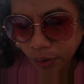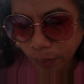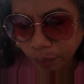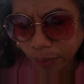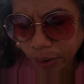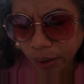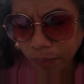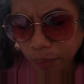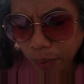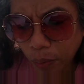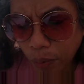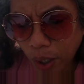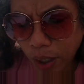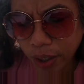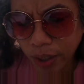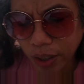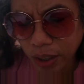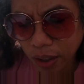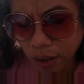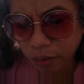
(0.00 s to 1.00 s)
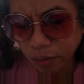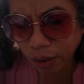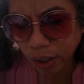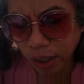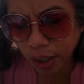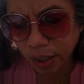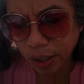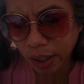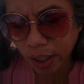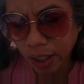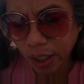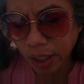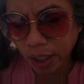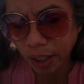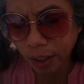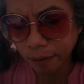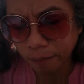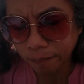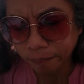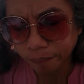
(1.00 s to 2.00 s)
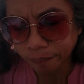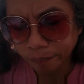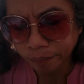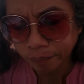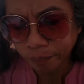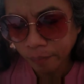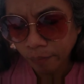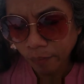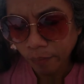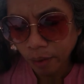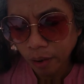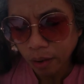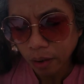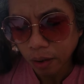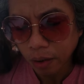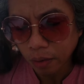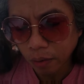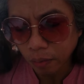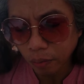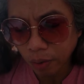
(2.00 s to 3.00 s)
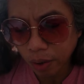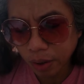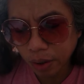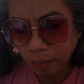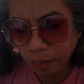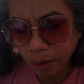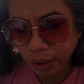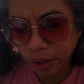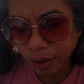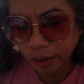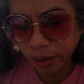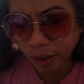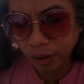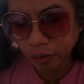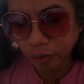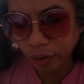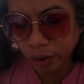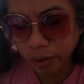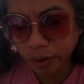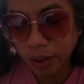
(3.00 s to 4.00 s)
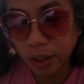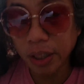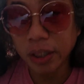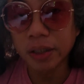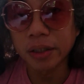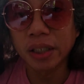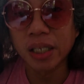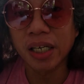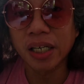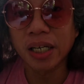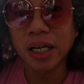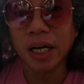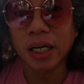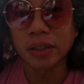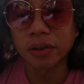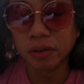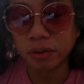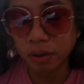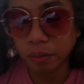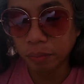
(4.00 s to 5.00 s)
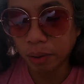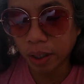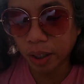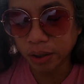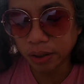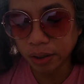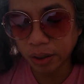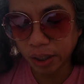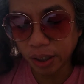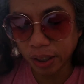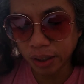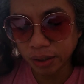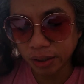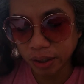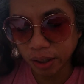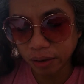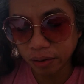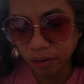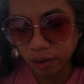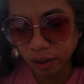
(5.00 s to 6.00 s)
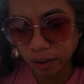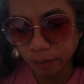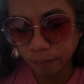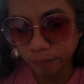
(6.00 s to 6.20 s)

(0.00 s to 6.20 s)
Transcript: pinagbawalan raw talaga na wag na mag-e-trike do kasi nga delikado 'di ba kasi EDSA 'yun eh.